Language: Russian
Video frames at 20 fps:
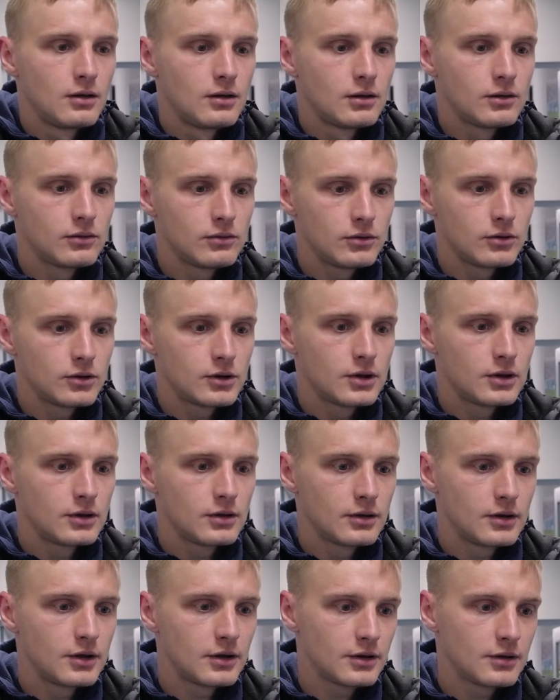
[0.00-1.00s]
Вот.
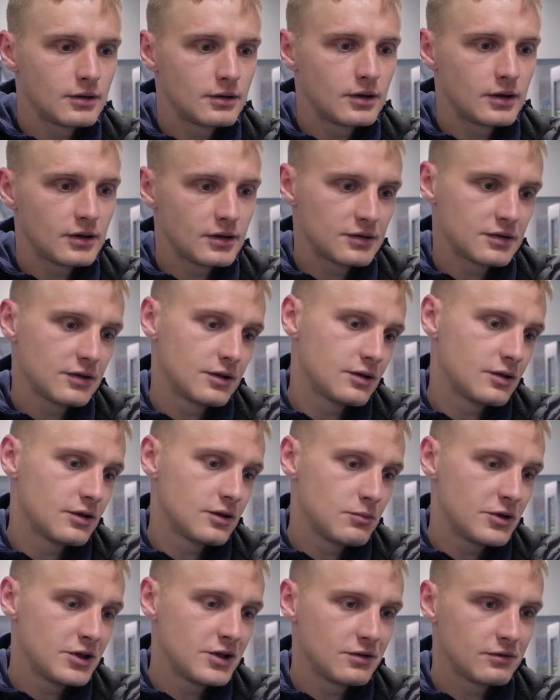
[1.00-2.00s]
Для, для нас они
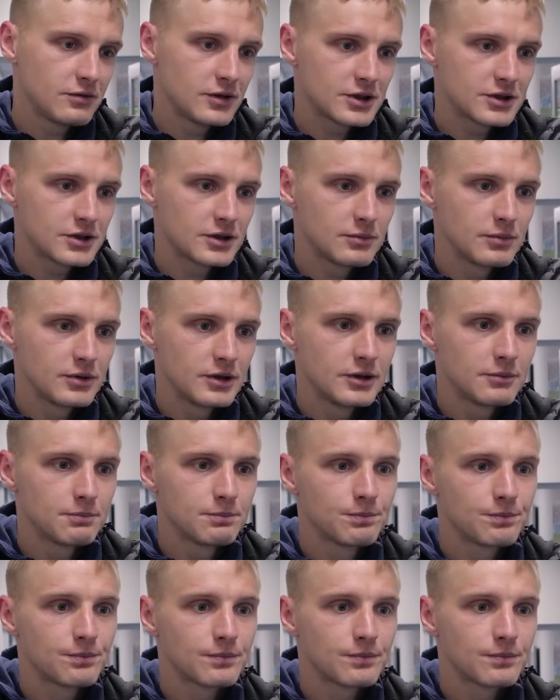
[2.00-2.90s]
не менее важные были.